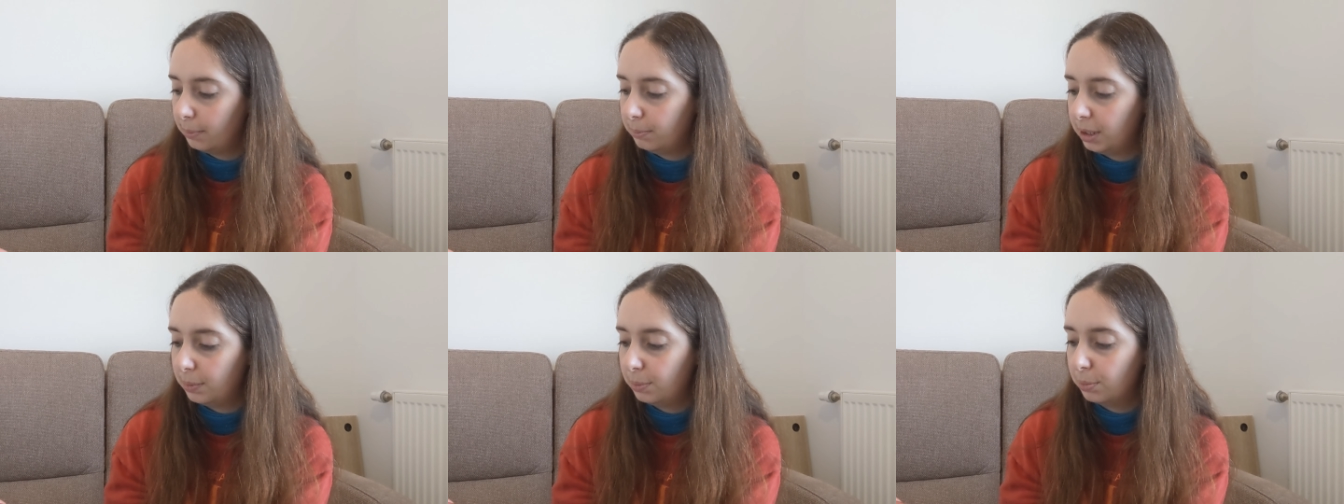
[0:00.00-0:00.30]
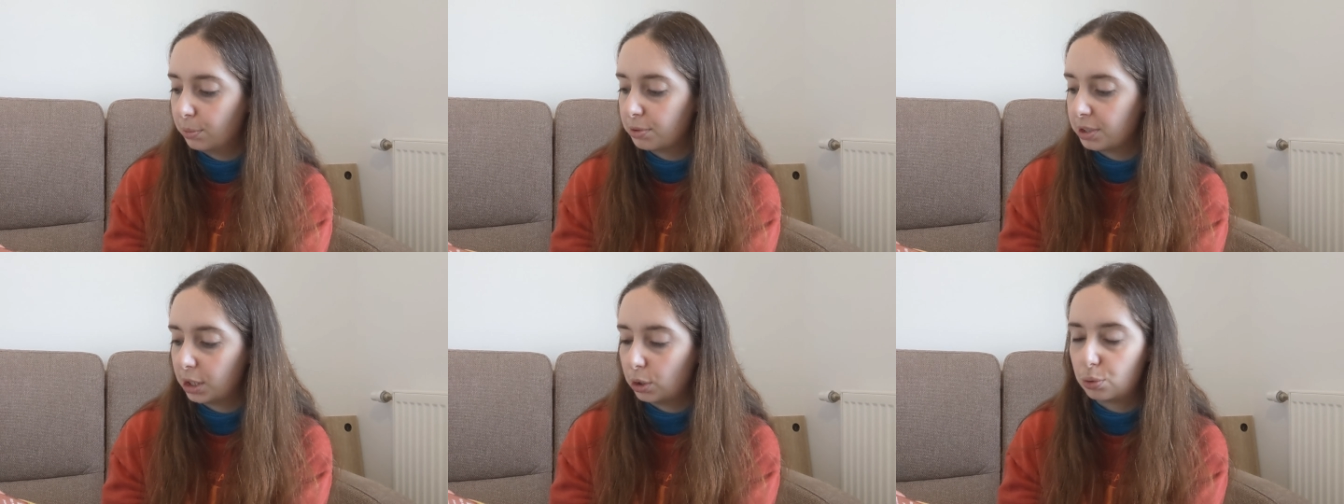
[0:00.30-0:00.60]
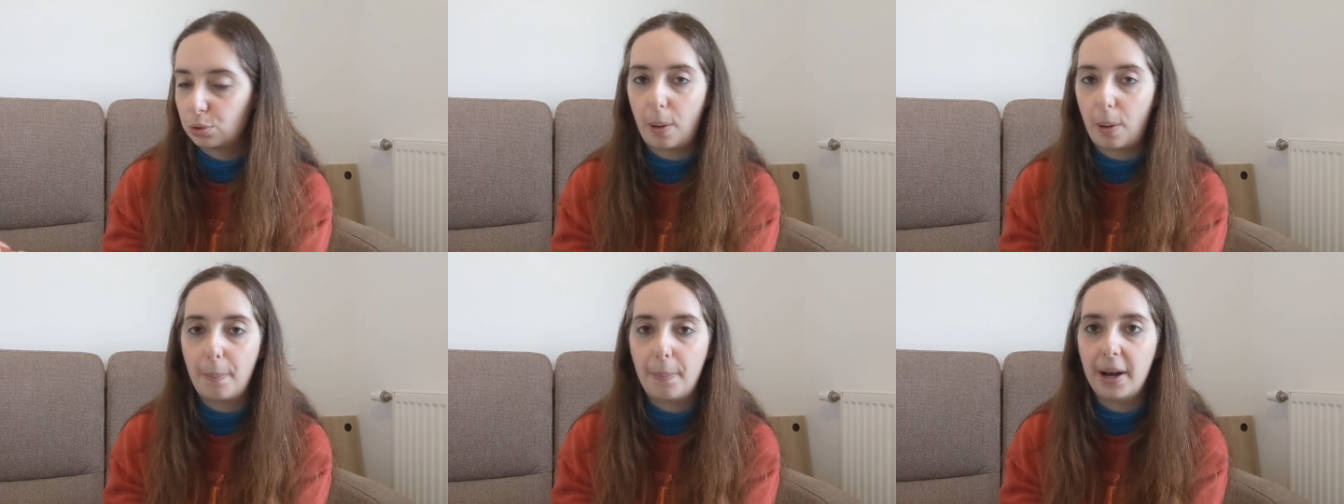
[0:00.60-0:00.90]
Mais bon,
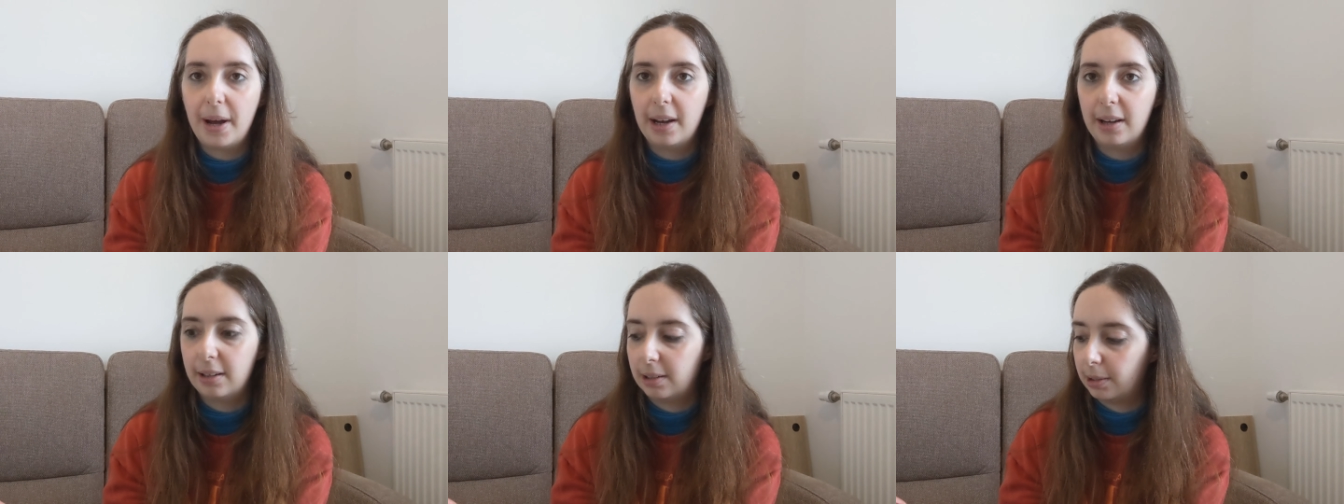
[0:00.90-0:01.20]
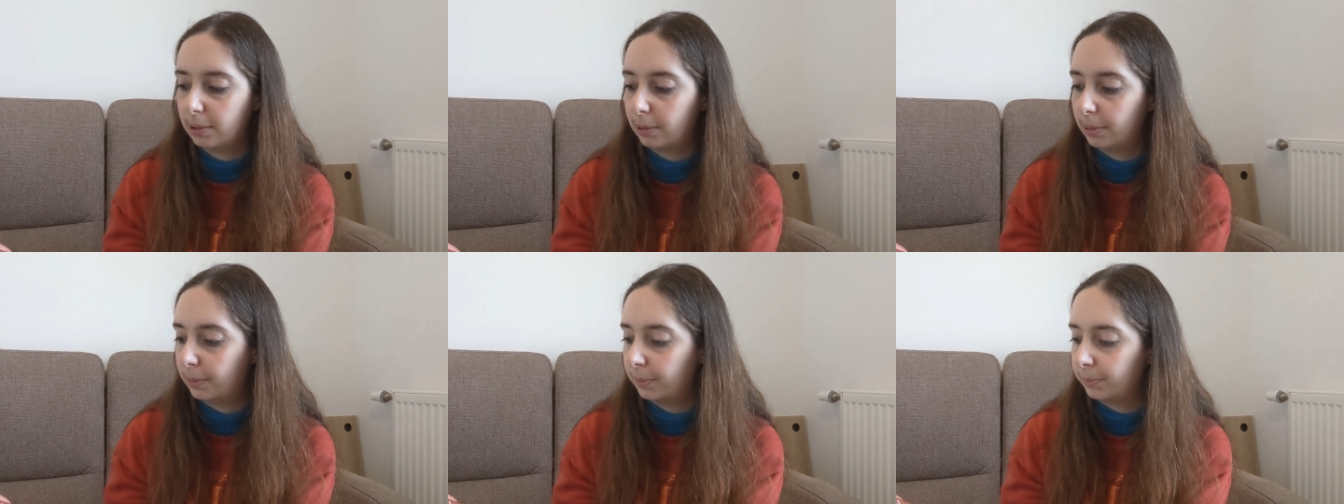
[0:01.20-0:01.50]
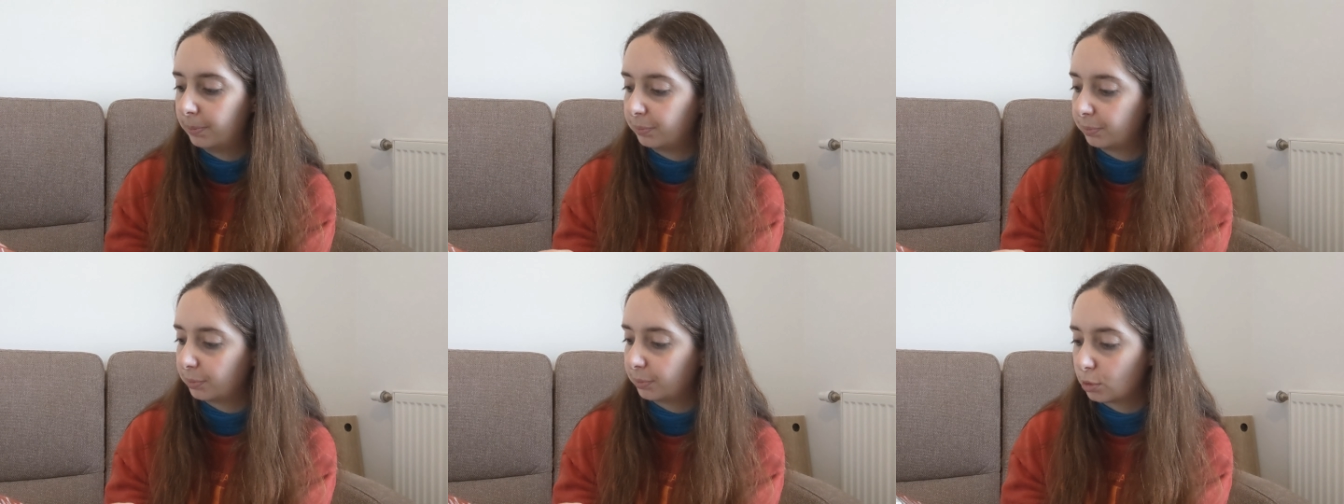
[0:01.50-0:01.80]
c'est toujours pas euh,
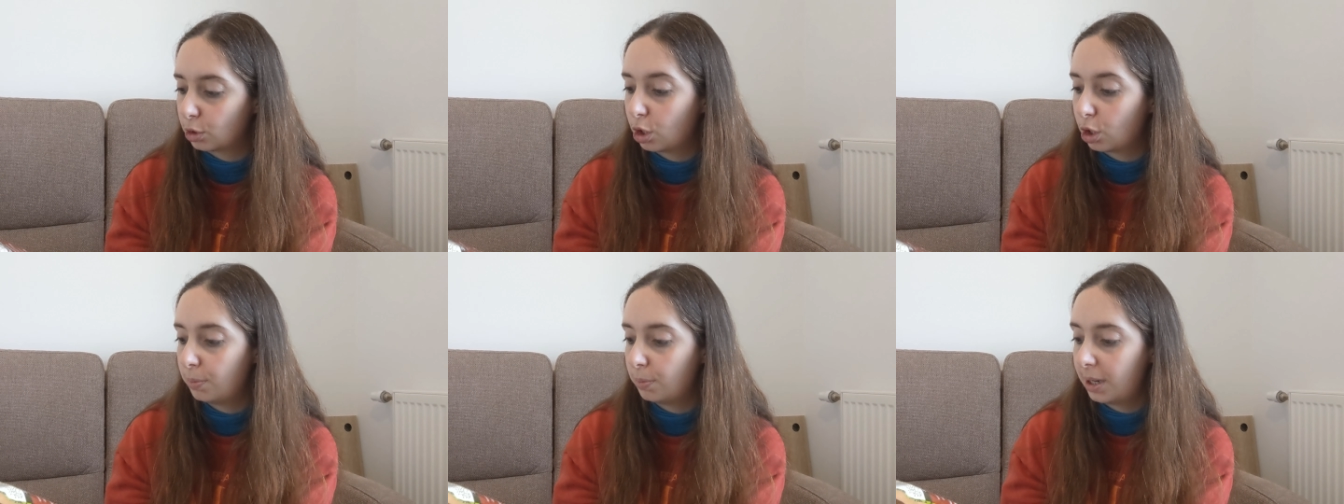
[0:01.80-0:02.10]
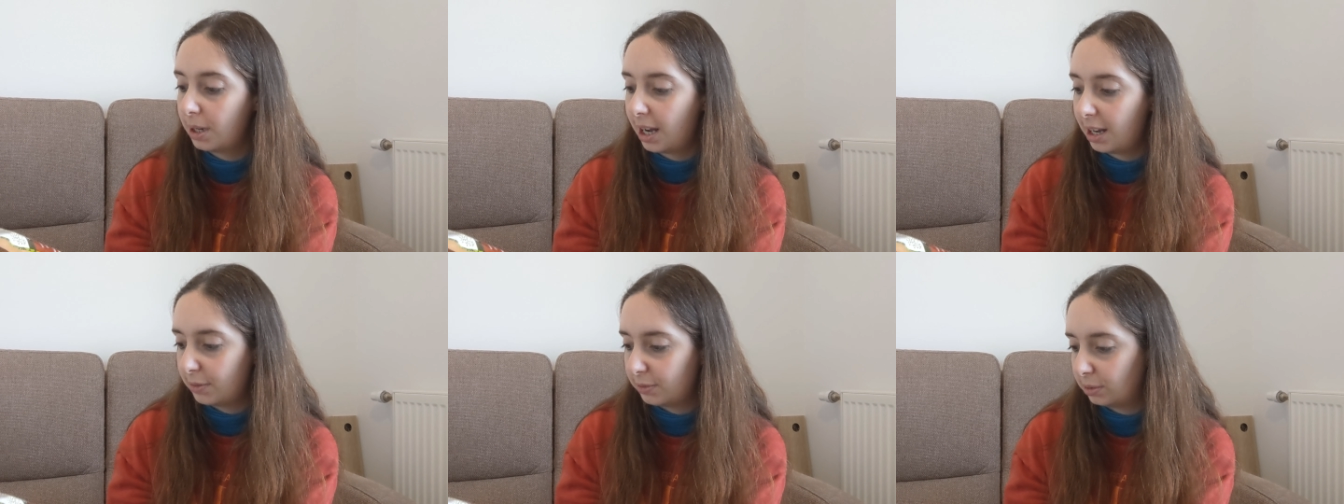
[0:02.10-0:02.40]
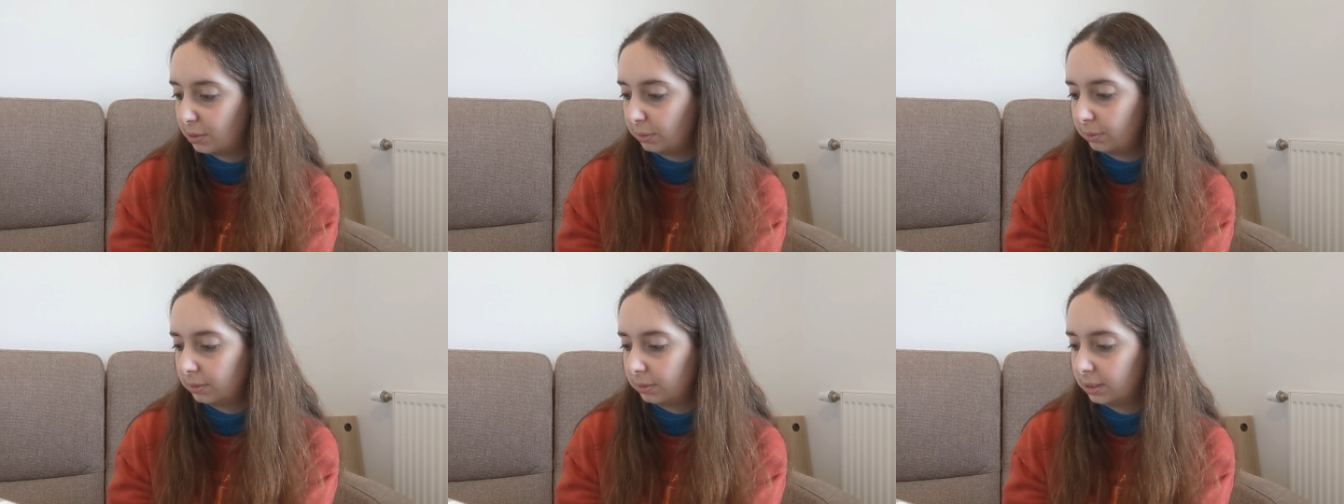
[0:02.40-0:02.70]
comme
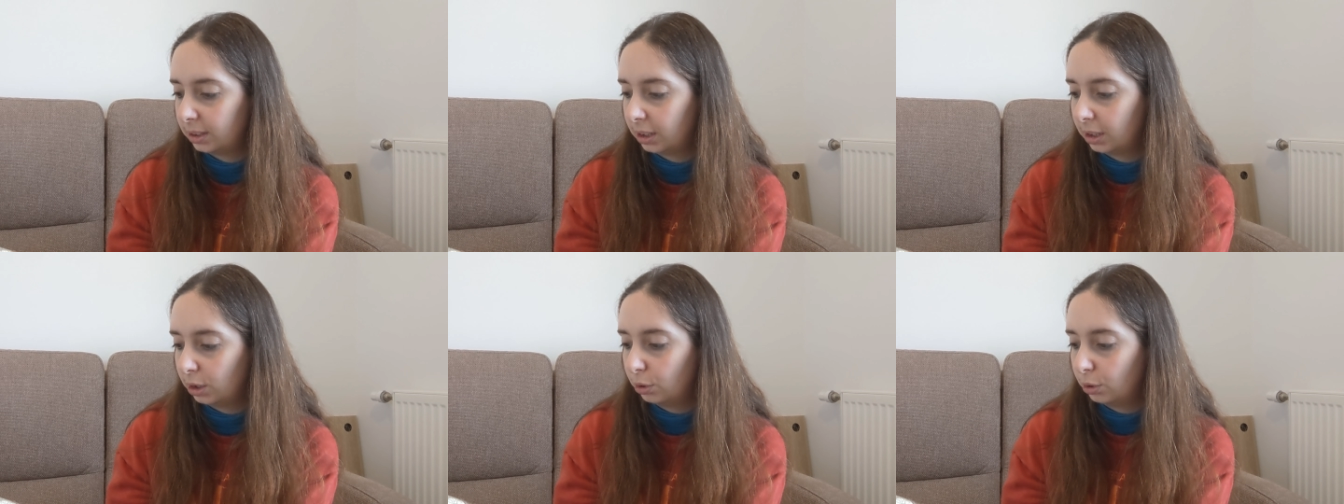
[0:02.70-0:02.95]
avant.